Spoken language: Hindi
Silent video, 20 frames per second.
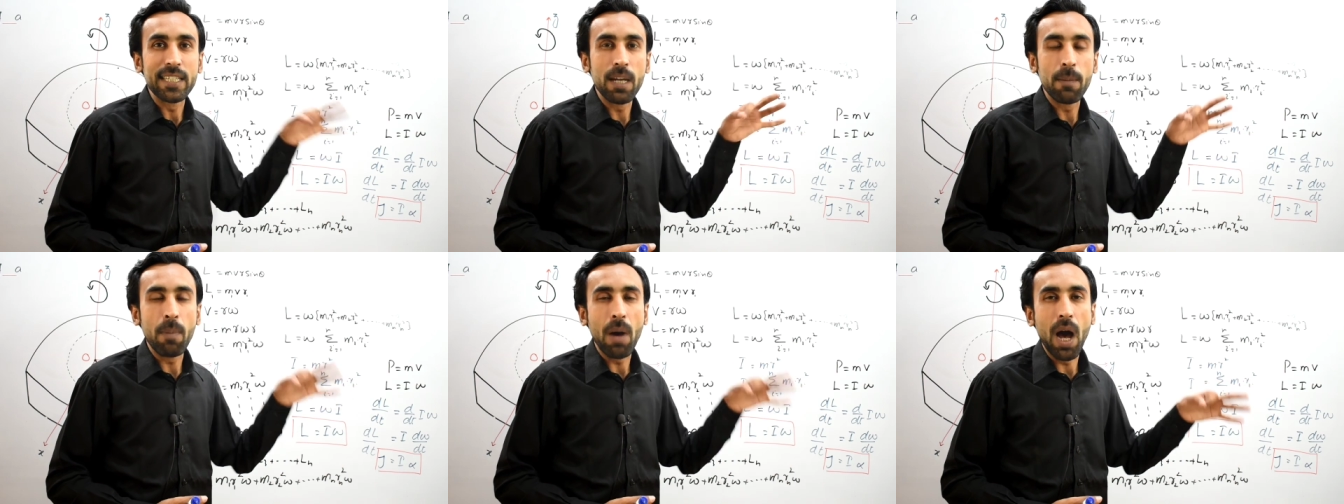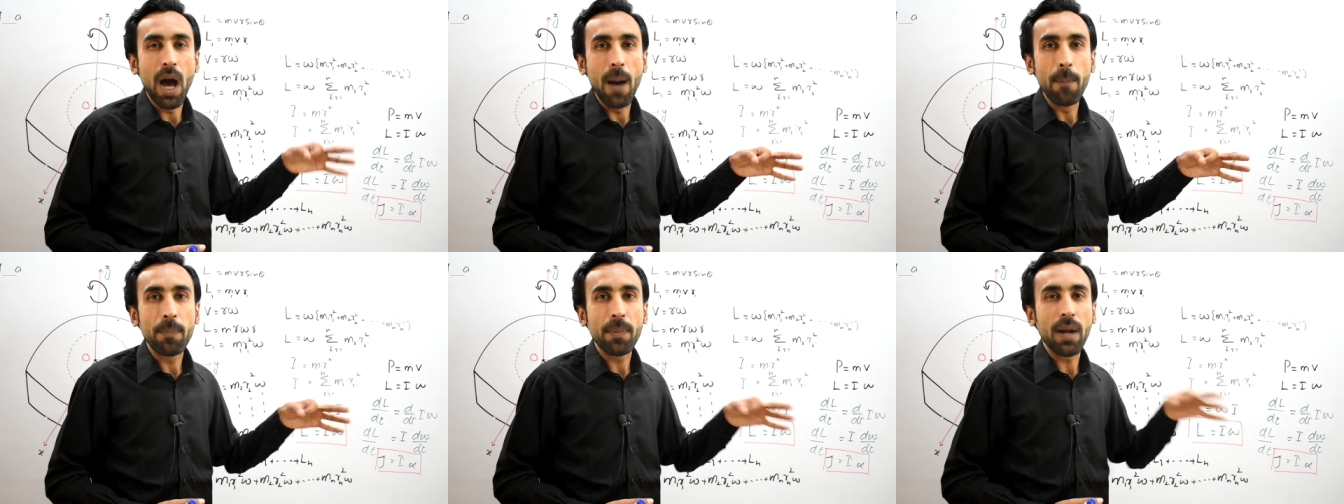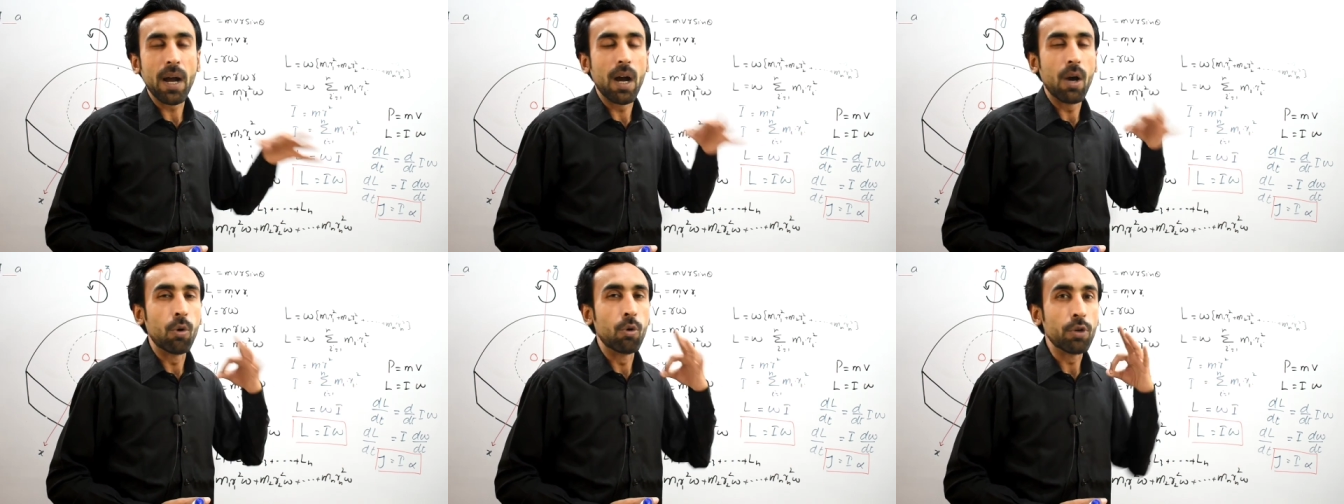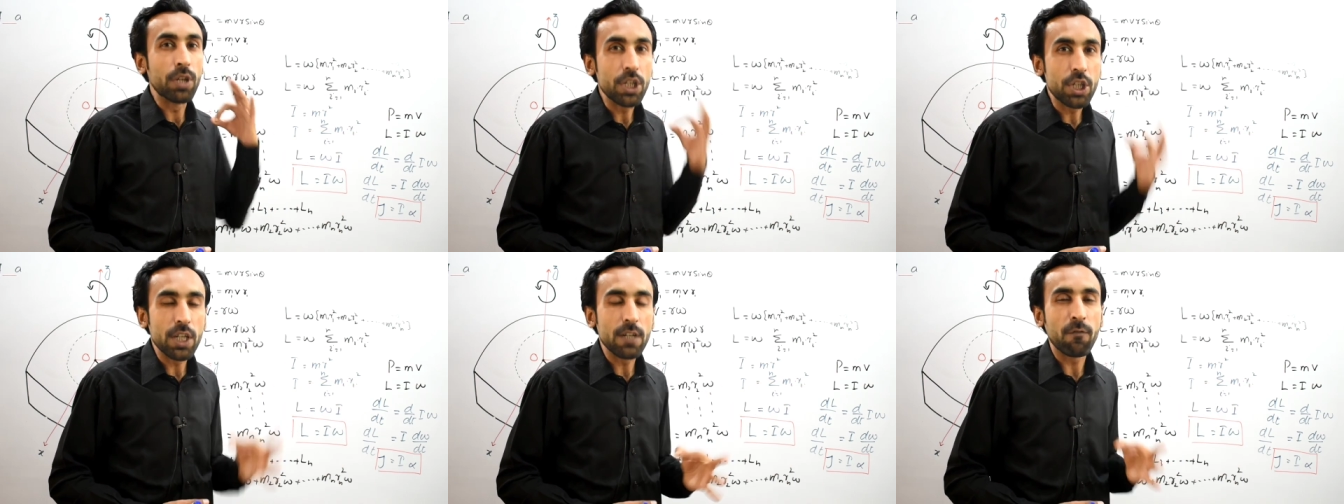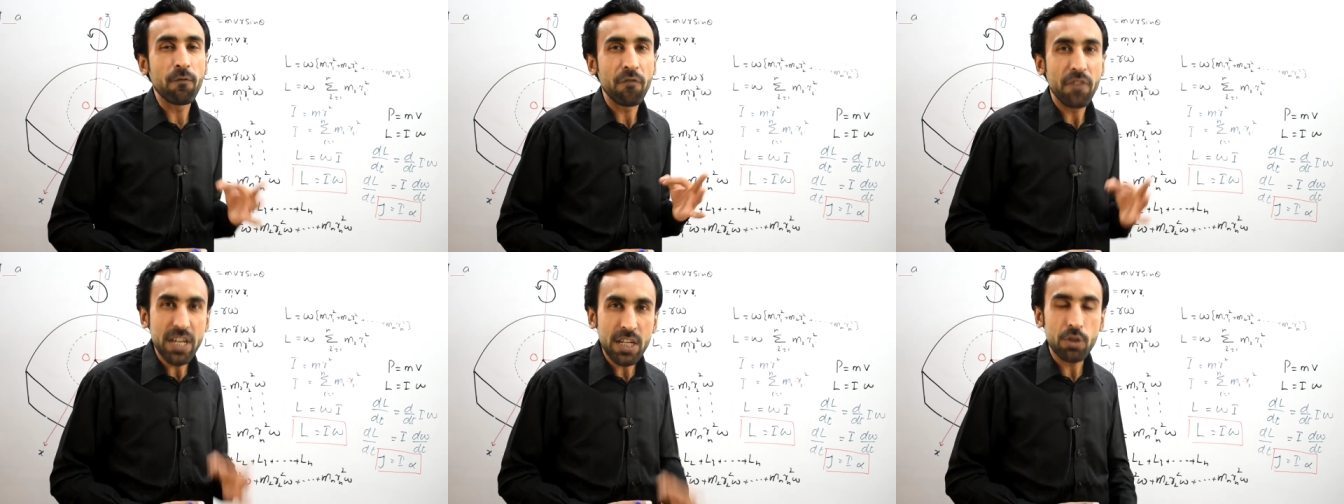जब आपका ओरिजिन
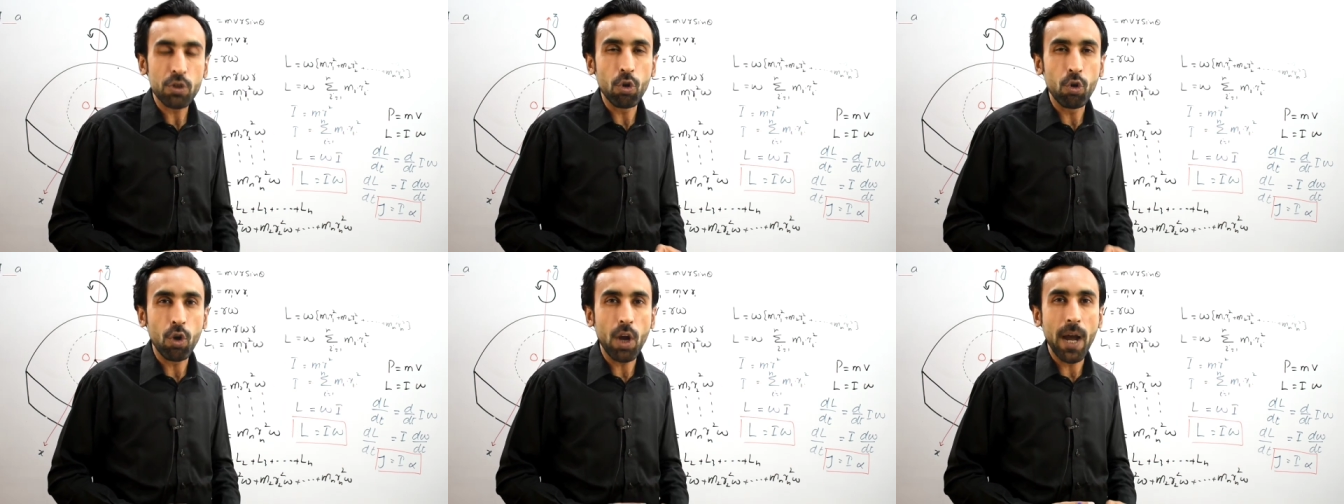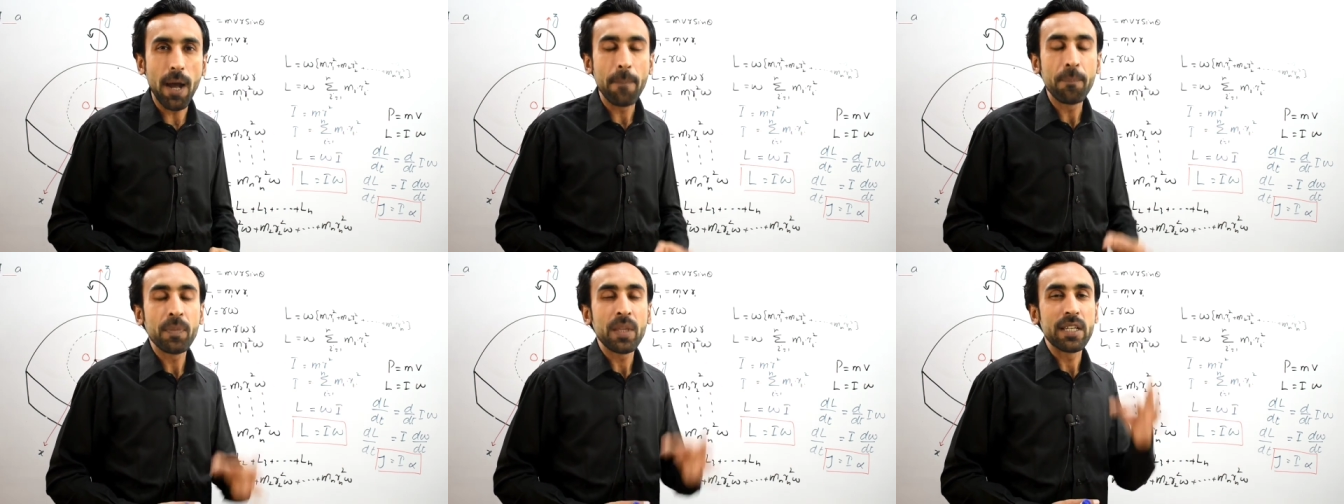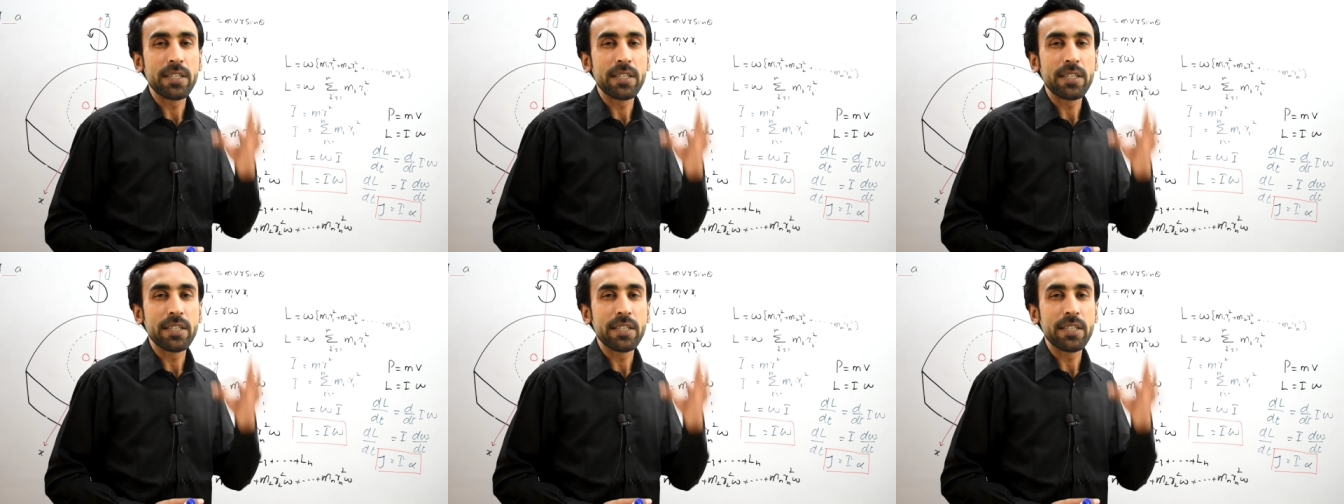फिक्स होगा